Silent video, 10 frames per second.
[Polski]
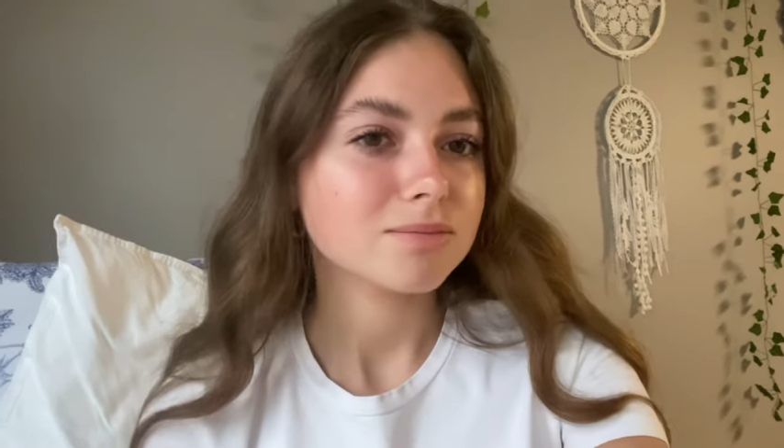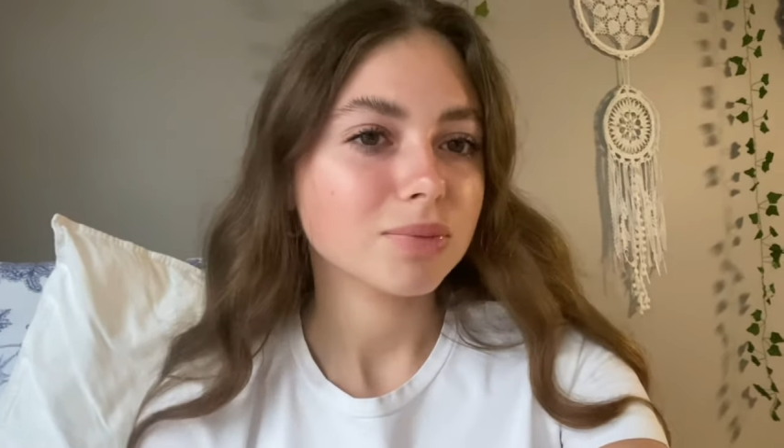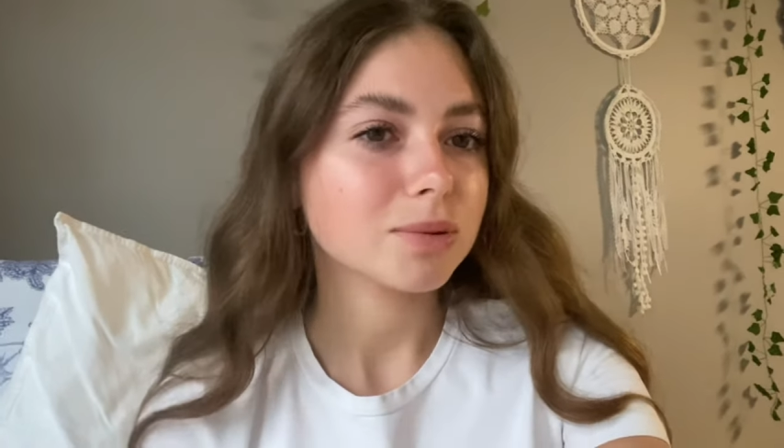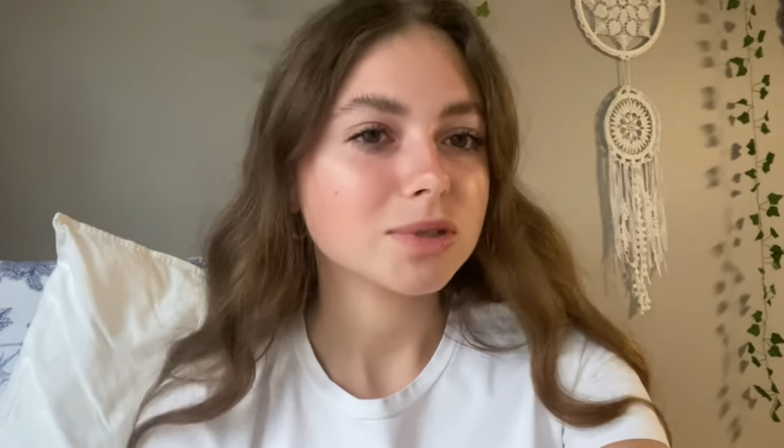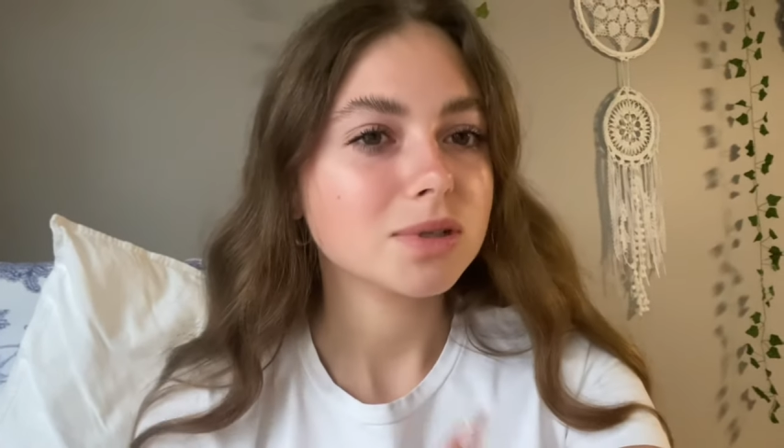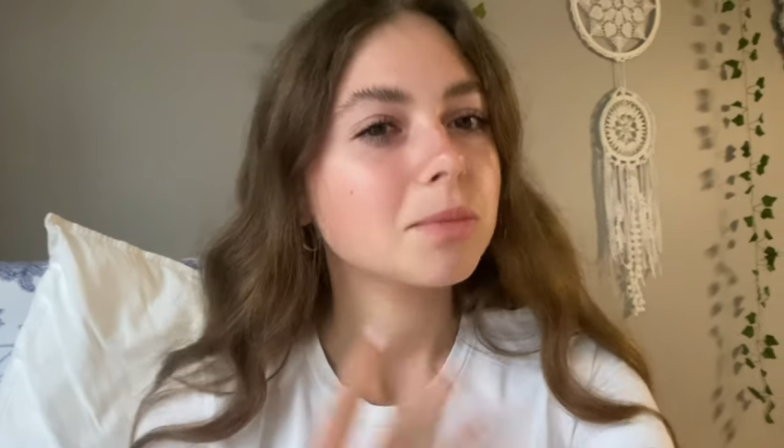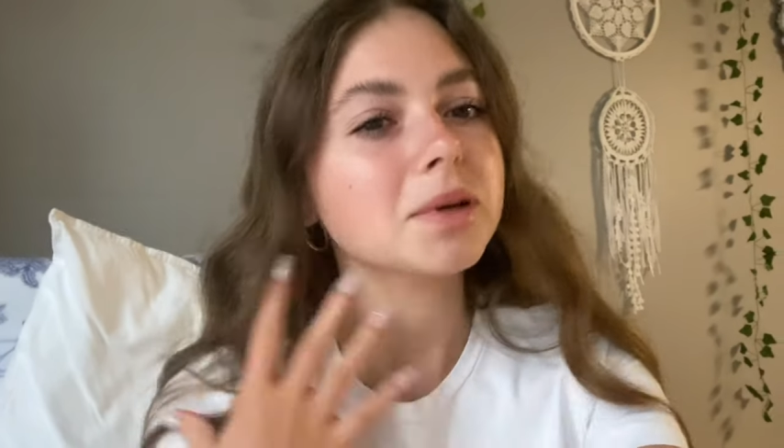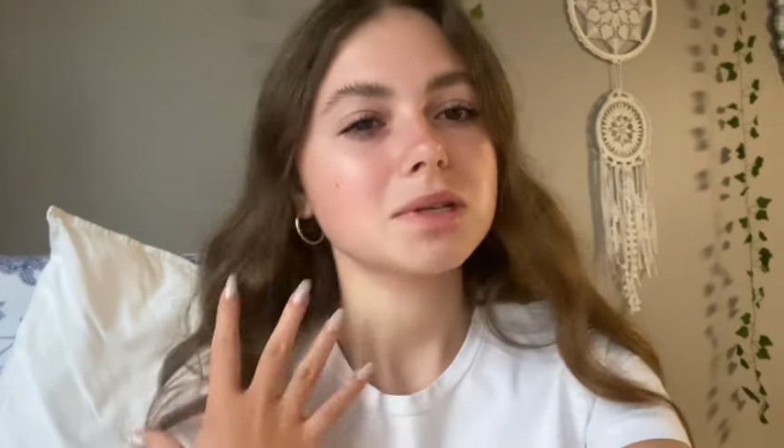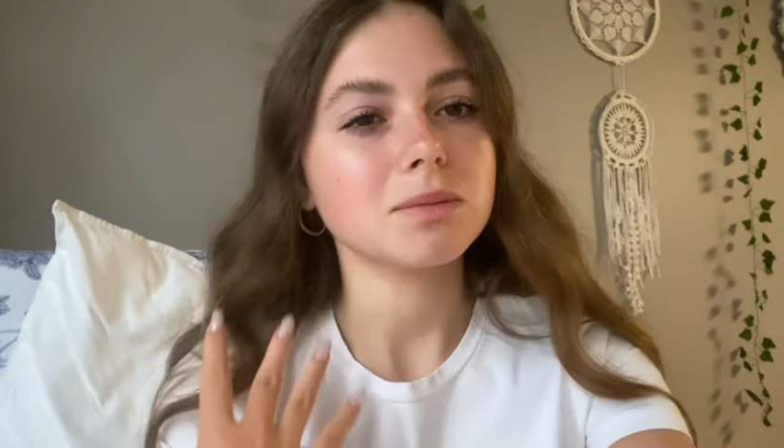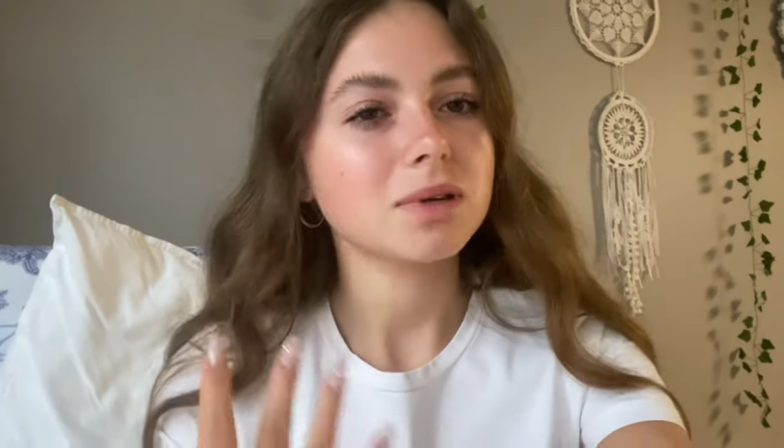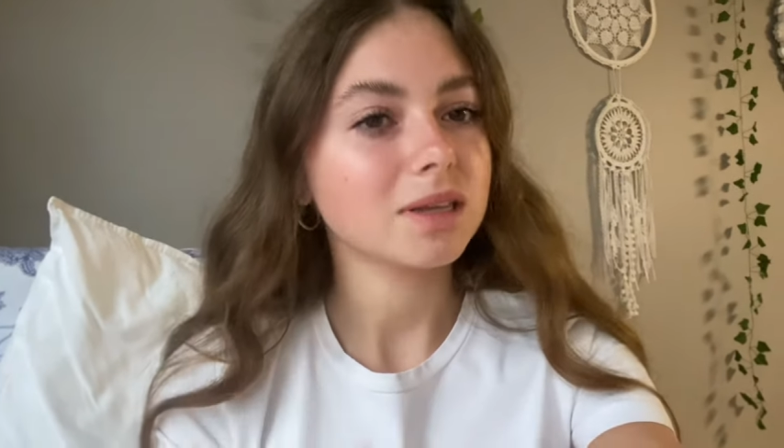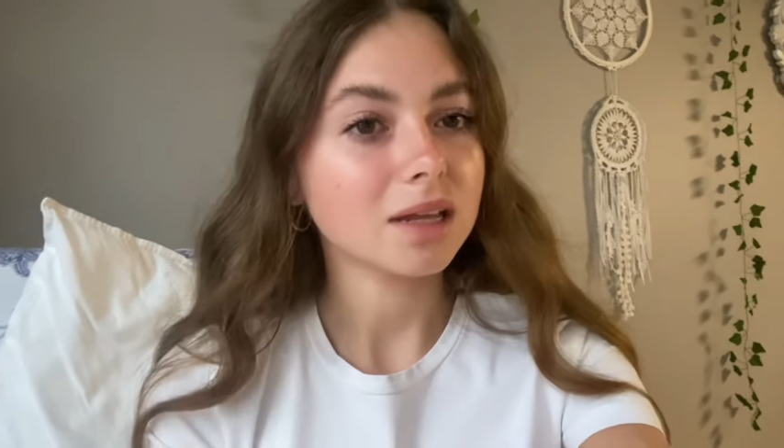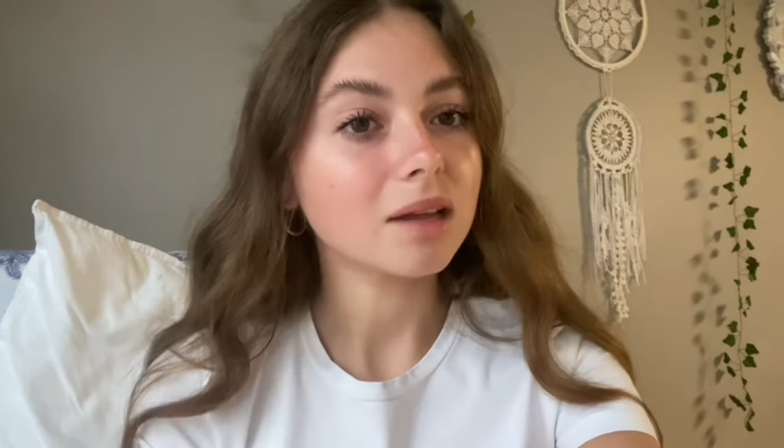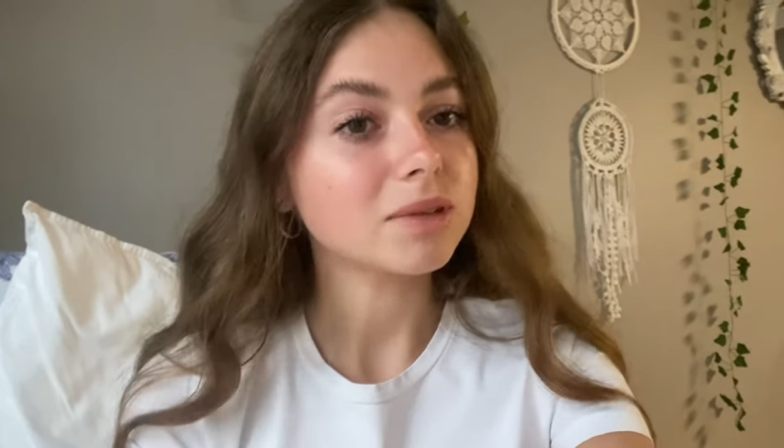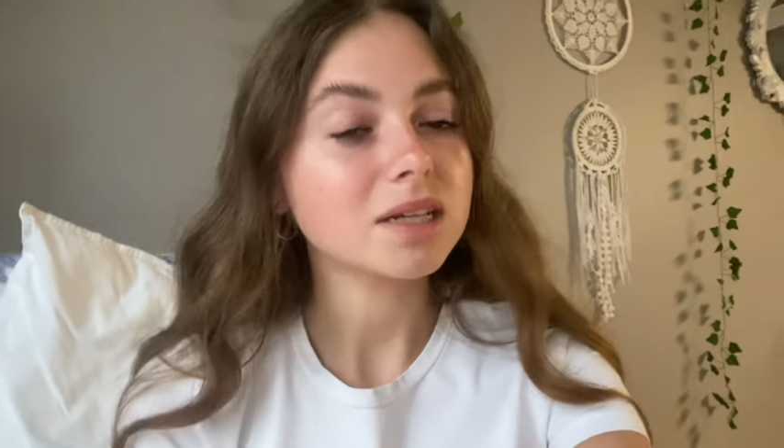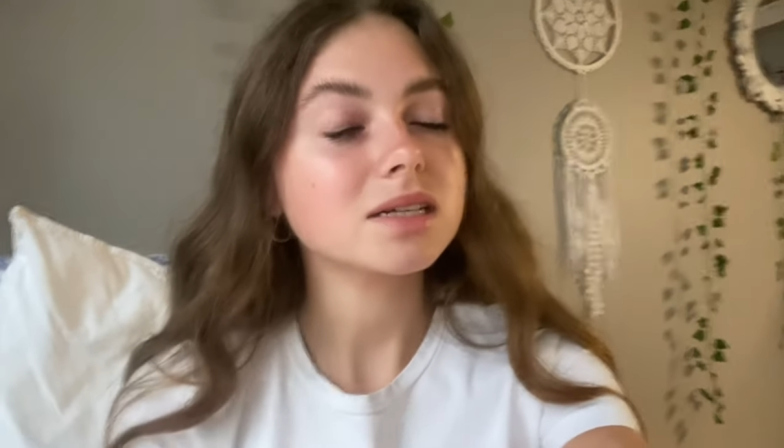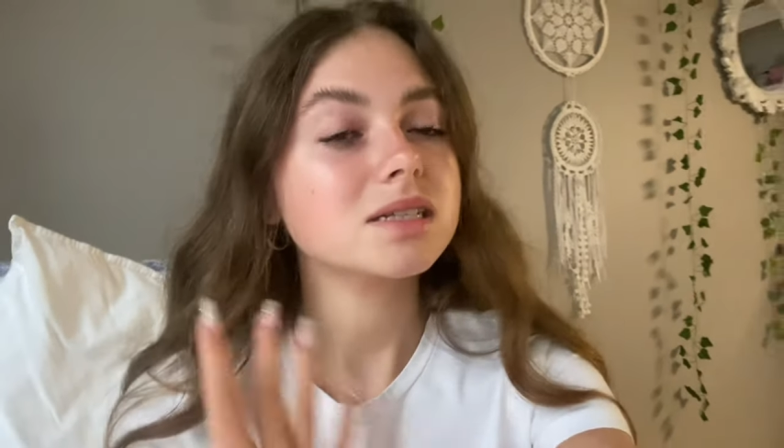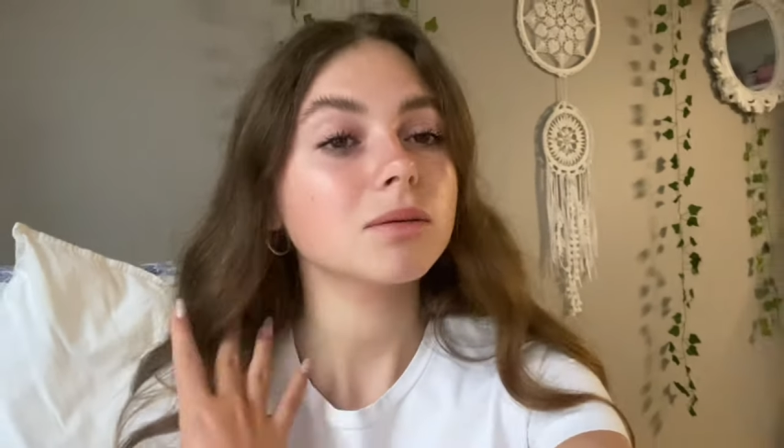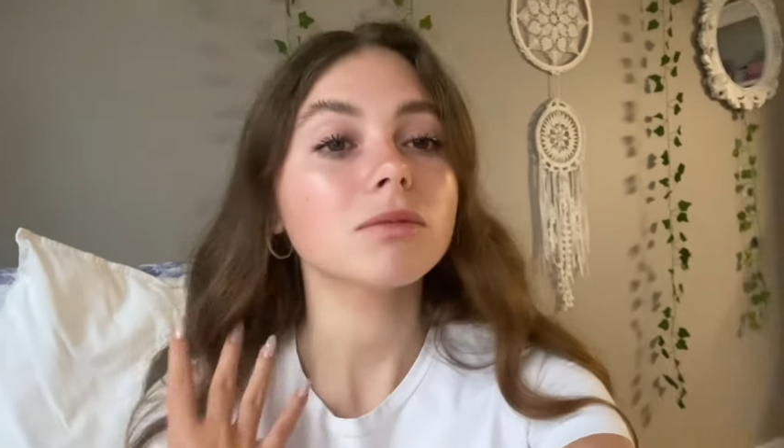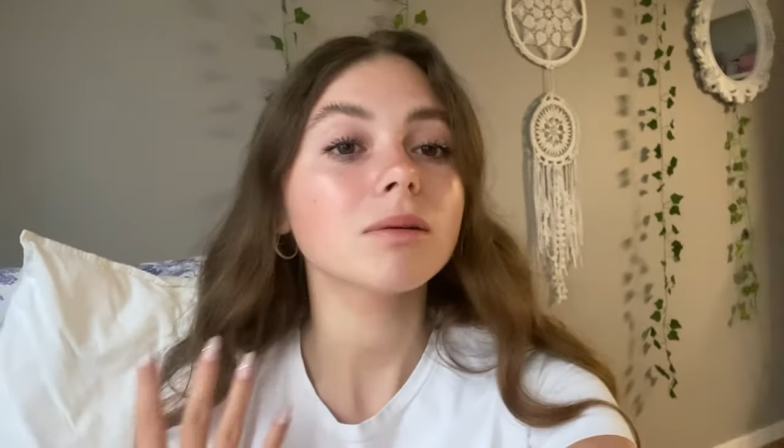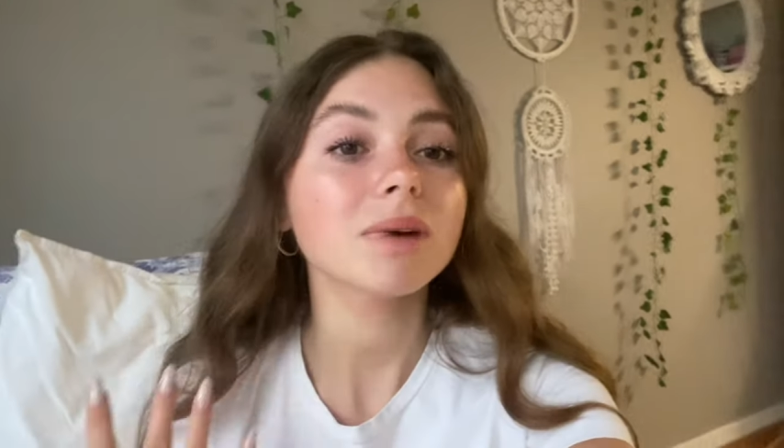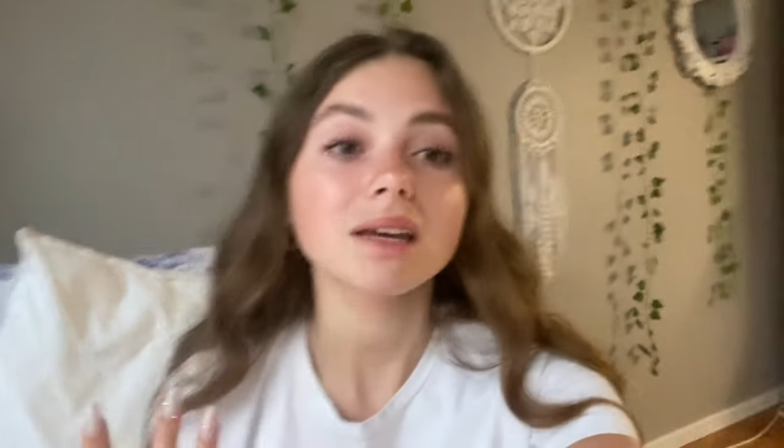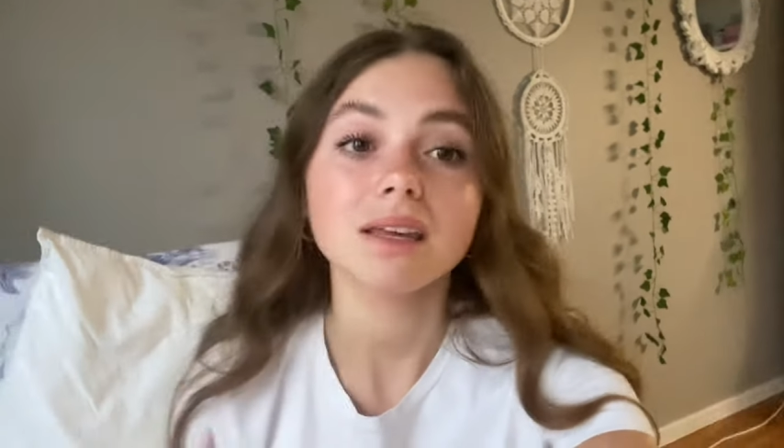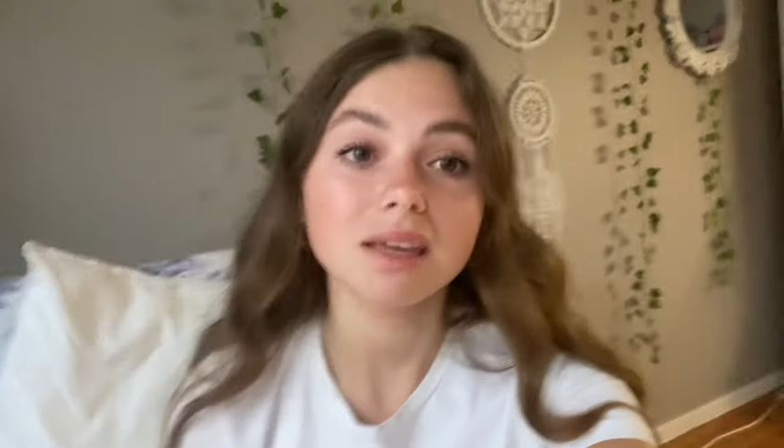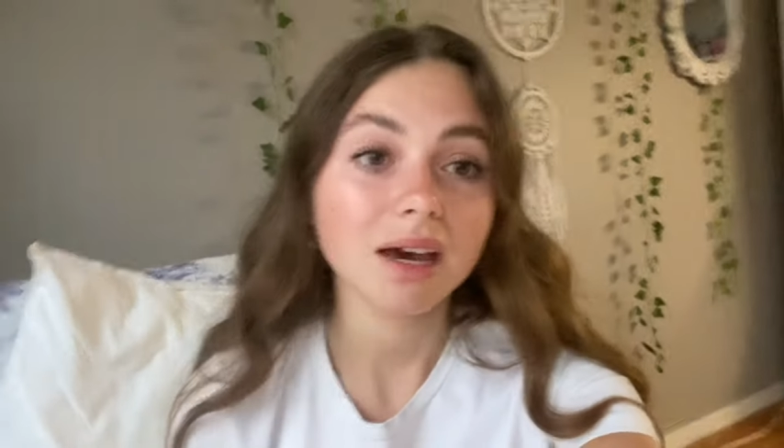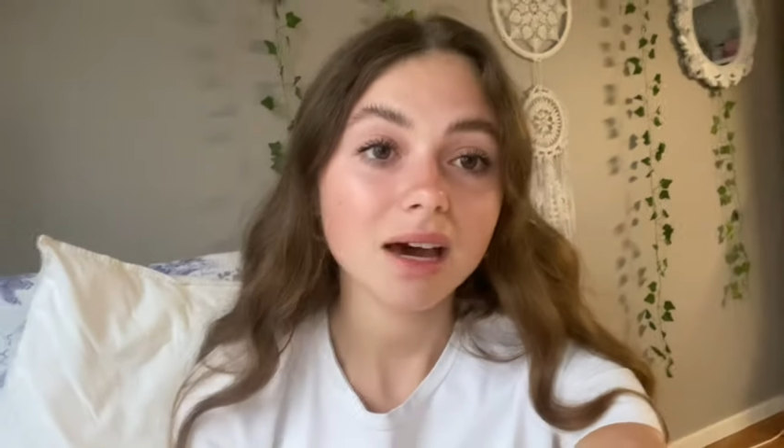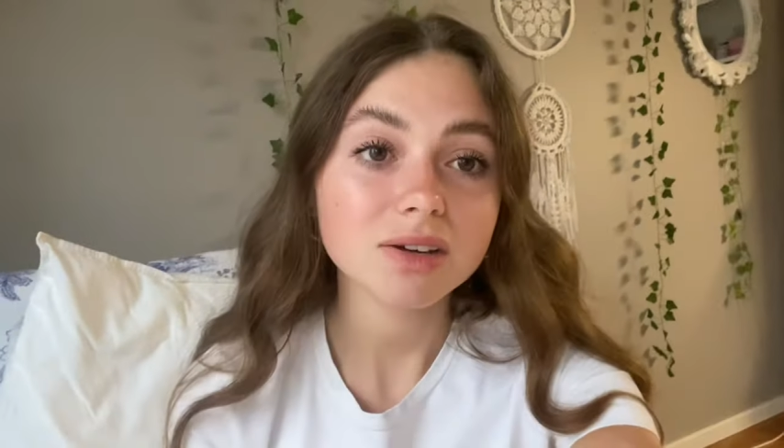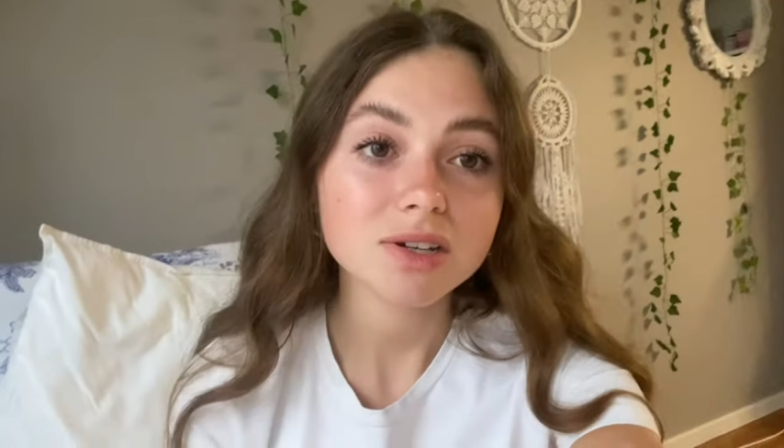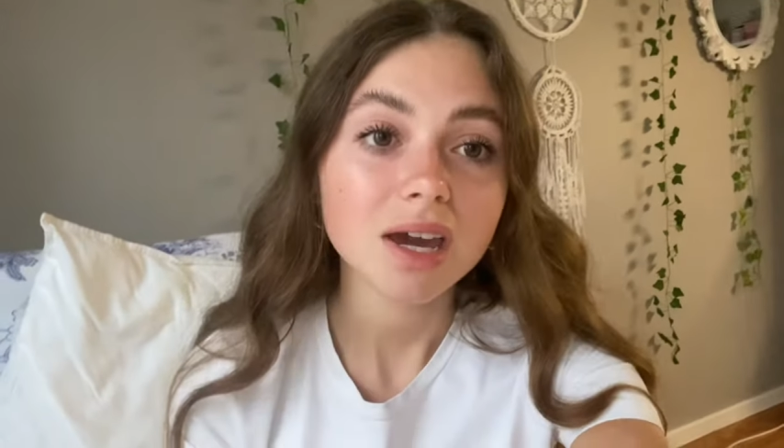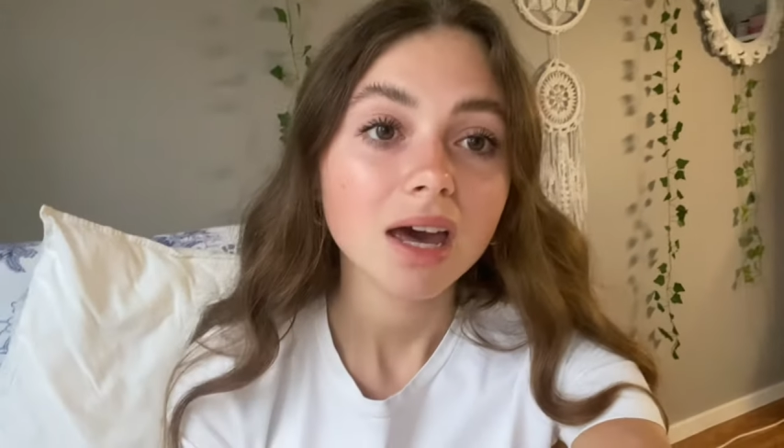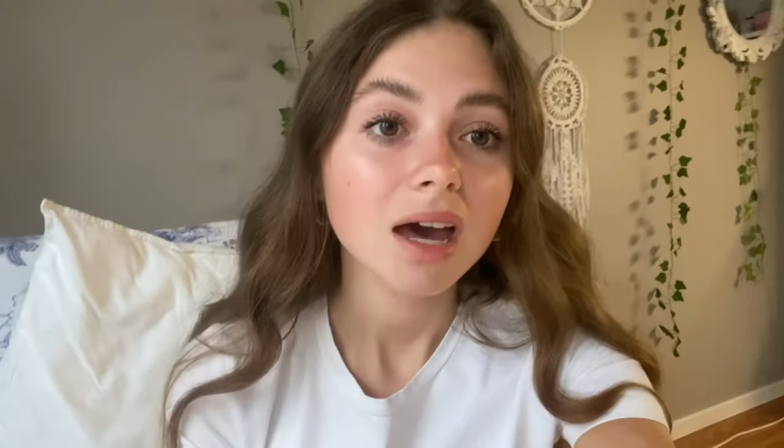po prostu zobaczę na przykład, ile mi teraz zajmuje makijaż,